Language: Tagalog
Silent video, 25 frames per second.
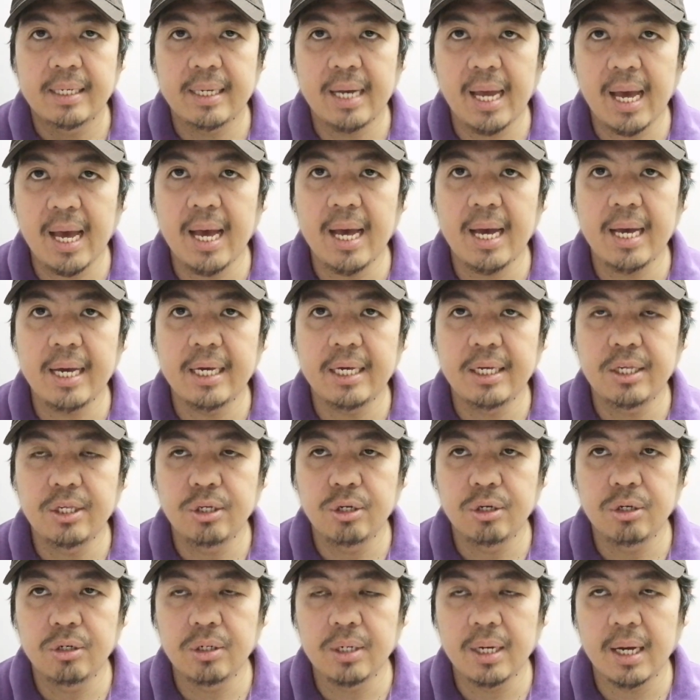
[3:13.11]
na
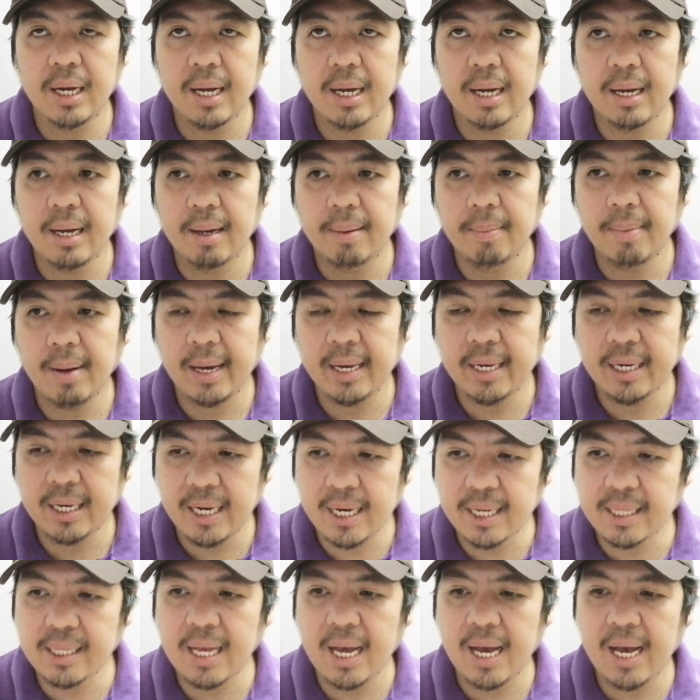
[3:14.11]
inyong uh,
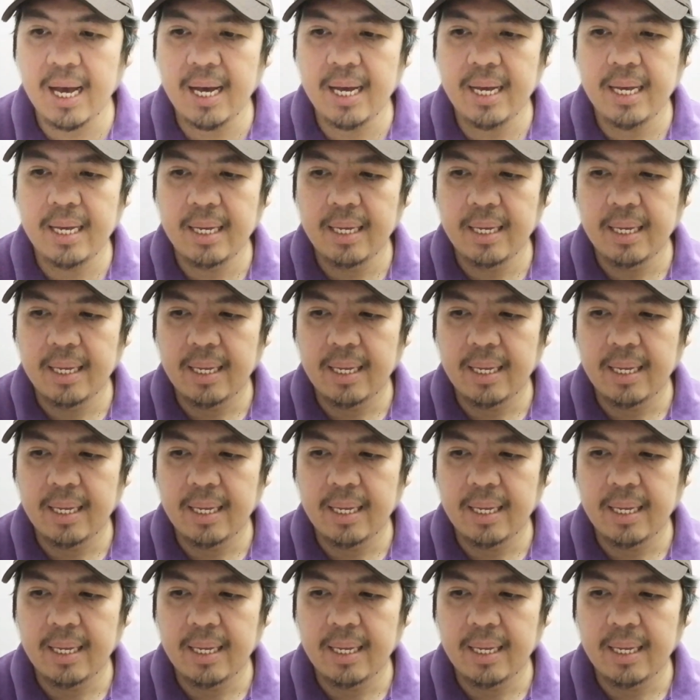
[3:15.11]
makikita